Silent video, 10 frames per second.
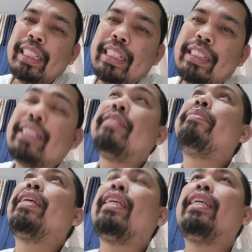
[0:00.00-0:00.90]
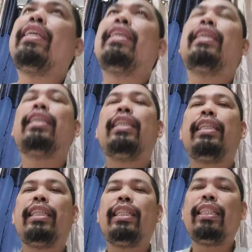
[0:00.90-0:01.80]
uh, may
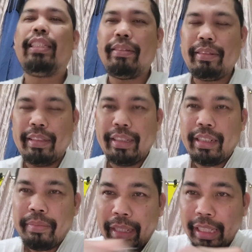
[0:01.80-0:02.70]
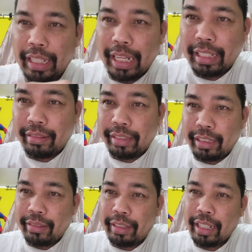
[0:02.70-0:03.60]
nabilitaan ako
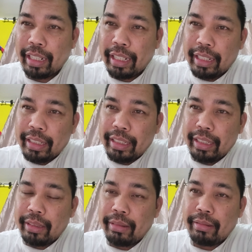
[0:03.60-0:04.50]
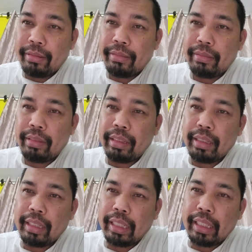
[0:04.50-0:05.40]
dito na yung
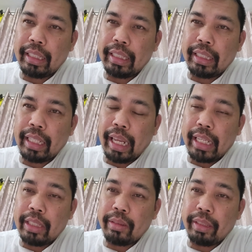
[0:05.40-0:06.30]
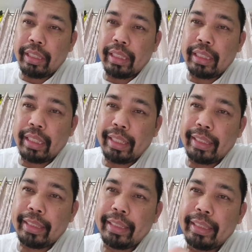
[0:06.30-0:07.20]
ISO agency
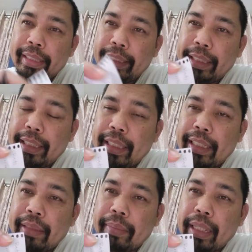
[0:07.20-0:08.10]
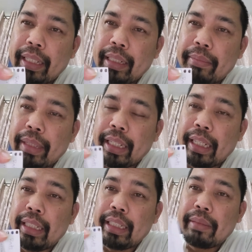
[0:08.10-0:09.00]
eh parang
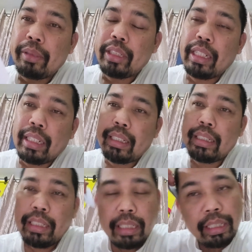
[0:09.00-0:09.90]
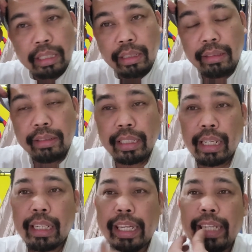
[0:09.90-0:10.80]
mag-introduce lang doon sa
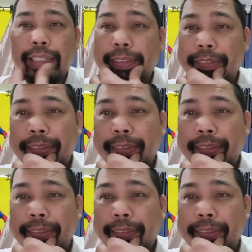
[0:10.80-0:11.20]
Cagayan